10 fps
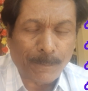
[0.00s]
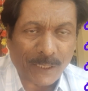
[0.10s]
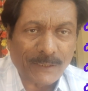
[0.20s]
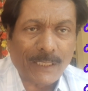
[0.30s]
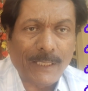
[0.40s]

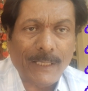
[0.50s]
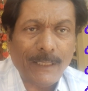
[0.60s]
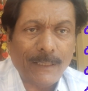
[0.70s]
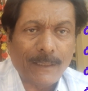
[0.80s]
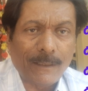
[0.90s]
ప్రజలే
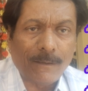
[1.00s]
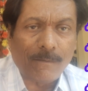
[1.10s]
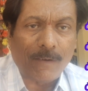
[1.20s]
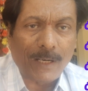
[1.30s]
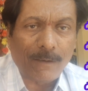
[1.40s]

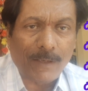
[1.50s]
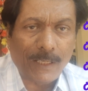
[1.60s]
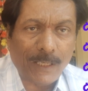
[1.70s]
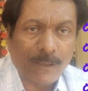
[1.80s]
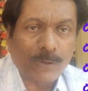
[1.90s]
వాళ్ళ
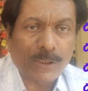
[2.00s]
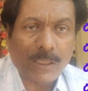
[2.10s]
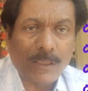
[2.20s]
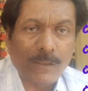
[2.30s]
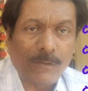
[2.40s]
వాళ్ళ
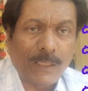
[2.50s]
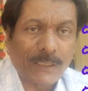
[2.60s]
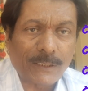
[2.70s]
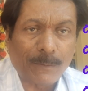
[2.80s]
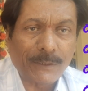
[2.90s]
అవసరాలు
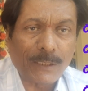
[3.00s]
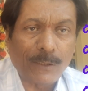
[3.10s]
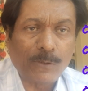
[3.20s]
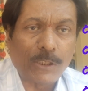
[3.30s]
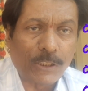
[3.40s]
వాళ్ళ
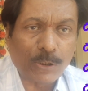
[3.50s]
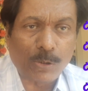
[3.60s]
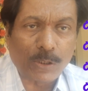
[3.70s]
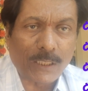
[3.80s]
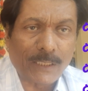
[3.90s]
సమస్యలు
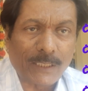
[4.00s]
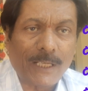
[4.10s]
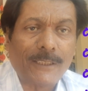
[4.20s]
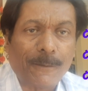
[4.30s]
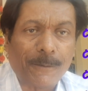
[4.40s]

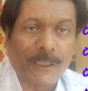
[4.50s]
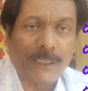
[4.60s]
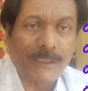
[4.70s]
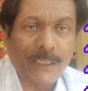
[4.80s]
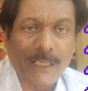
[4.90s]
తీర్చుకోవటానికి అని చెప్పిన
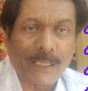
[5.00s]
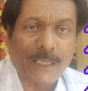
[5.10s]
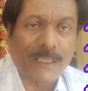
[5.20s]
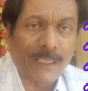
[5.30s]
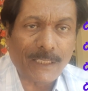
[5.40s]
అనేసి ఏ
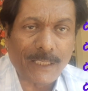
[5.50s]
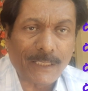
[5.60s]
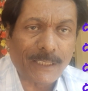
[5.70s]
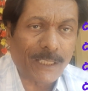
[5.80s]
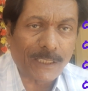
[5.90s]
రకంగా ఏంటి